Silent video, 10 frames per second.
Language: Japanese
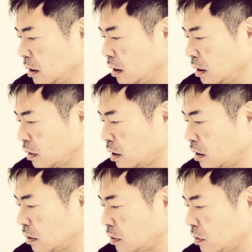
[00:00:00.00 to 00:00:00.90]
えー、
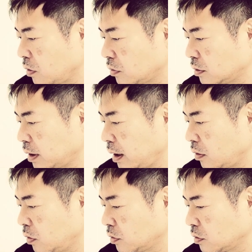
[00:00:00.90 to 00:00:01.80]
各局で
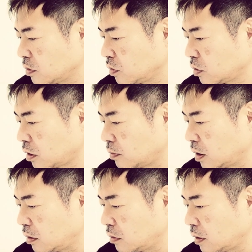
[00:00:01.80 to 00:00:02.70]
放送中の
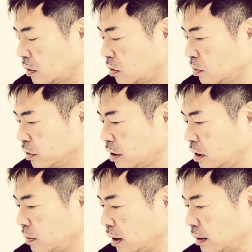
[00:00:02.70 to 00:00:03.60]
ドラマはほぼ
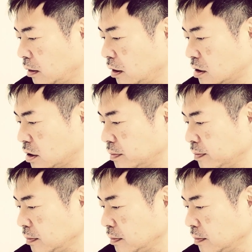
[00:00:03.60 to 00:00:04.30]
TVer で配信